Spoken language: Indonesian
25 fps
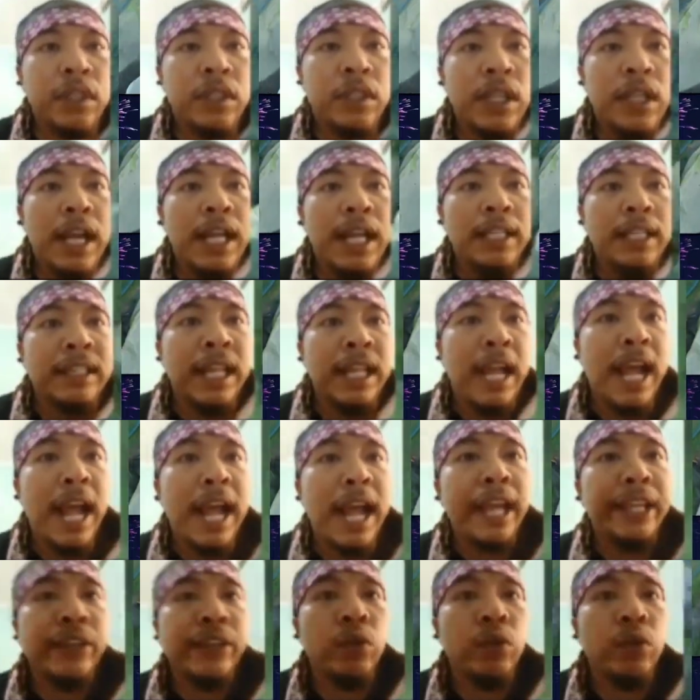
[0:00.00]
Ata,
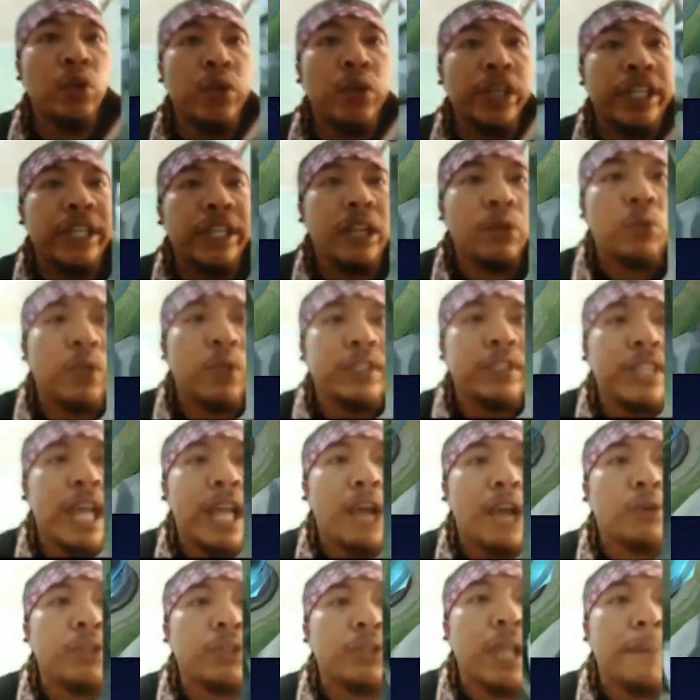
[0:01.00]
kira gua
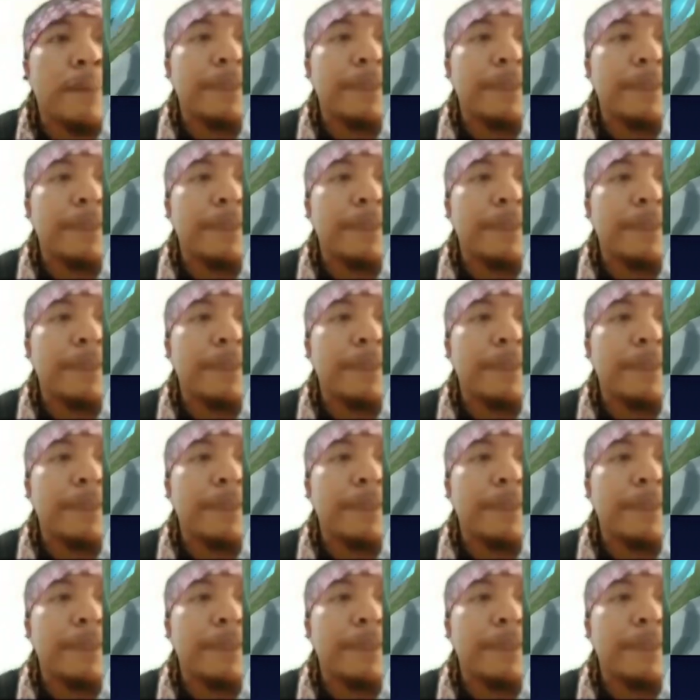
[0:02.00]
takut apa